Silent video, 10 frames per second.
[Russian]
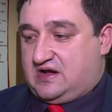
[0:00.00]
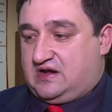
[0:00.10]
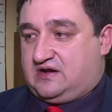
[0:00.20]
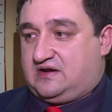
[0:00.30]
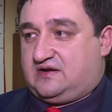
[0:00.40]

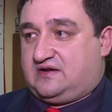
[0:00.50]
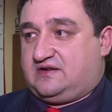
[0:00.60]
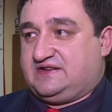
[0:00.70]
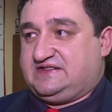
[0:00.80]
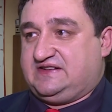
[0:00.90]

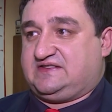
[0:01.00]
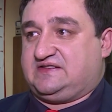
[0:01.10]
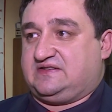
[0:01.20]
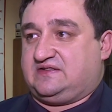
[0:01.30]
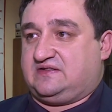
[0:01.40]
А,
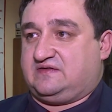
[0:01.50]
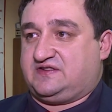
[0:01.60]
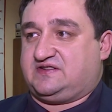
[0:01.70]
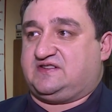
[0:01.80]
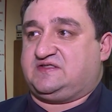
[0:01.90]
здесь, в
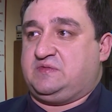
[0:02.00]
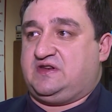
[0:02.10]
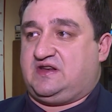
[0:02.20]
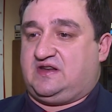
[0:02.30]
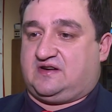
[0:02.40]
этих
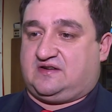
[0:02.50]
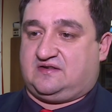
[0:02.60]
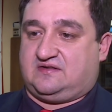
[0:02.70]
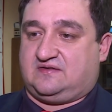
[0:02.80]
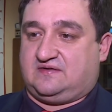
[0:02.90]
изменениях,
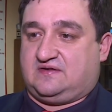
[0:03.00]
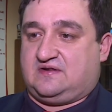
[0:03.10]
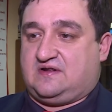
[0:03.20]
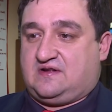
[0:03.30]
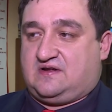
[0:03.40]

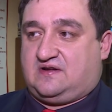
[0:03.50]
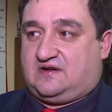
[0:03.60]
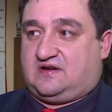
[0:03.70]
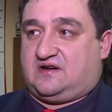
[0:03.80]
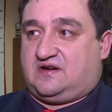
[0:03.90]

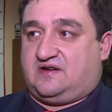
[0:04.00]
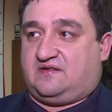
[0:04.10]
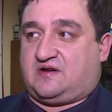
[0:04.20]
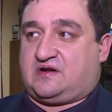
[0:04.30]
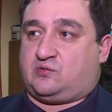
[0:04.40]
а,
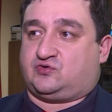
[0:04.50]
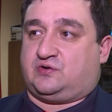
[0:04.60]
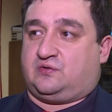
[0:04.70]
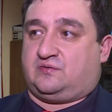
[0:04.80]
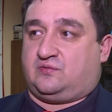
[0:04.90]
я как
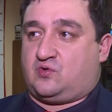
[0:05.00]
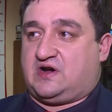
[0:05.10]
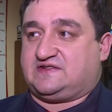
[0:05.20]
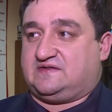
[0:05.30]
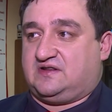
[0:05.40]
уже
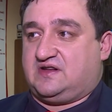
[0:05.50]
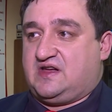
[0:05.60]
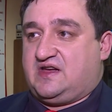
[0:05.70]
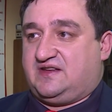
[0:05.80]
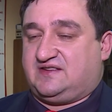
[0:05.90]
указывал,
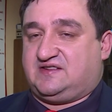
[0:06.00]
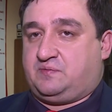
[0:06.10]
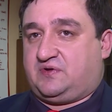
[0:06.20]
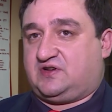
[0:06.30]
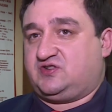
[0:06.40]
есть и
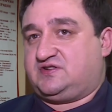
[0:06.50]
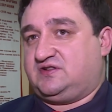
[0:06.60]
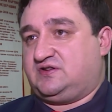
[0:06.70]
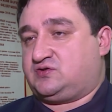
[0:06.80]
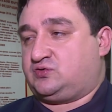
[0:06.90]

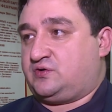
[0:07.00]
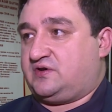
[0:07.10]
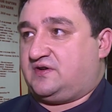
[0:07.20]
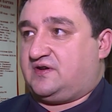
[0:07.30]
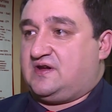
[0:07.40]
положительные
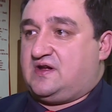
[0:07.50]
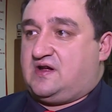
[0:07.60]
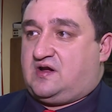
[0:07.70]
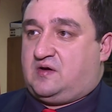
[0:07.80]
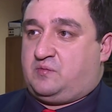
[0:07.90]
стороны.
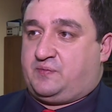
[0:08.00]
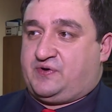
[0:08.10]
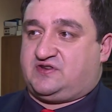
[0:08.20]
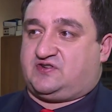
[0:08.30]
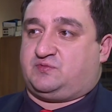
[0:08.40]
Мы
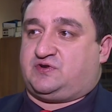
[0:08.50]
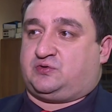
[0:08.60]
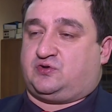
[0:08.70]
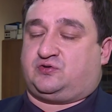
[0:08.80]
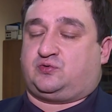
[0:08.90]
придерживаемся
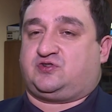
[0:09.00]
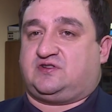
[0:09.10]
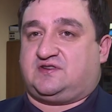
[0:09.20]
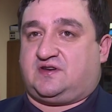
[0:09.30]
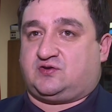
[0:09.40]
той
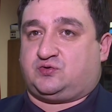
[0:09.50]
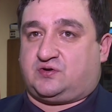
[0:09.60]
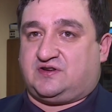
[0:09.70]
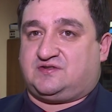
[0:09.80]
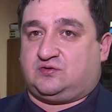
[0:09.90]
точки зрения,
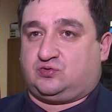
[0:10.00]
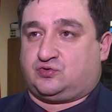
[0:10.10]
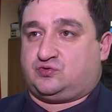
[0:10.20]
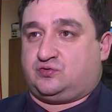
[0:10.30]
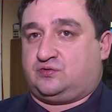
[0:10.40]
что
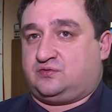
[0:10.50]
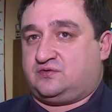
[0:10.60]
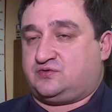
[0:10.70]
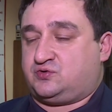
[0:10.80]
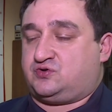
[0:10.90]
Конституцию,
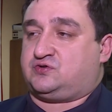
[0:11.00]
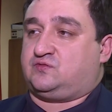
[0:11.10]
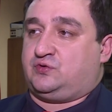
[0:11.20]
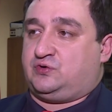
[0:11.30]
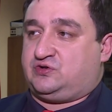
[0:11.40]

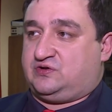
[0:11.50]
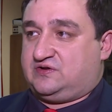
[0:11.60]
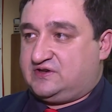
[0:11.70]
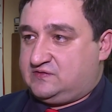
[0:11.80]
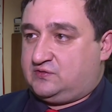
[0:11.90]
существующую
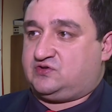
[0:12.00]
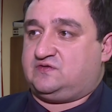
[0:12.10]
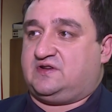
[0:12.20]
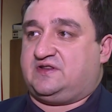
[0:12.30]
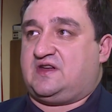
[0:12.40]
до
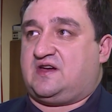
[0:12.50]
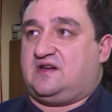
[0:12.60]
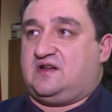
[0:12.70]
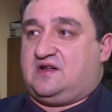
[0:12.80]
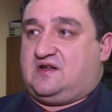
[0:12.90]
сегодняшнего
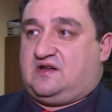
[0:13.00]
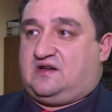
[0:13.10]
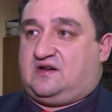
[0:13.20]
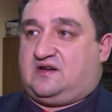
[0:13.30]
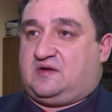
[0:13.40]
дня,
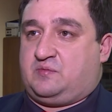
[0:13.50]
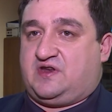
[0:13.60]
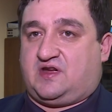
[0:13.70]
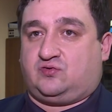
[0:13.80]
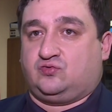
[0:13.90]

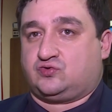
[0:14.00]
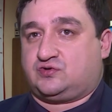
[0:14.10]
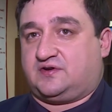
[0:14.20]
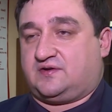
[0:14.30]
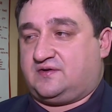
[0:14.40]
менять
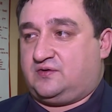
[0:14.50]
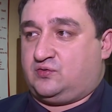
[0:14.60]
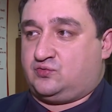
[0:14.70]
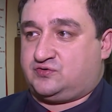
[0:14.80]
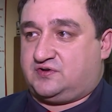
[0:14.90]
нужно,
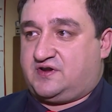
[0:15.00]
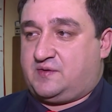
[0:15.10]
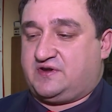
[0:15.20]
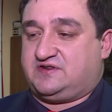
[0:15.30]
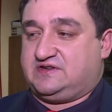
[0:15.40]
ее нужно
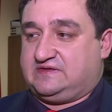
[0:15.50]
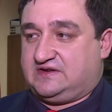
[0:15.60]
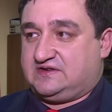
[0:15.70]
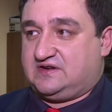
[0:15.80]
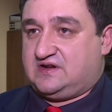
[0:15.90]
ремонтировать.